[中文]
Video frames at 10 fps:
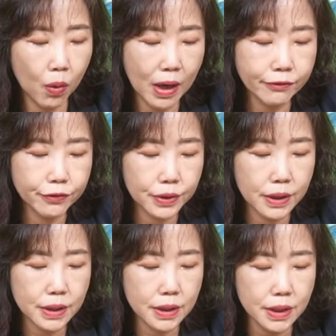跑华府
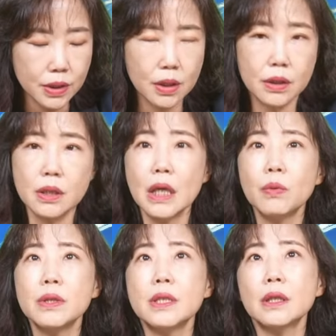的这个记者呢，
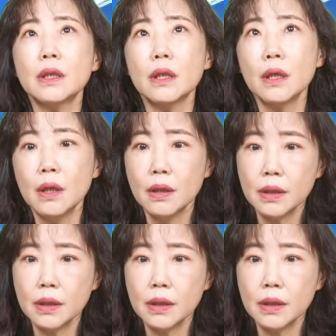张文兴呢。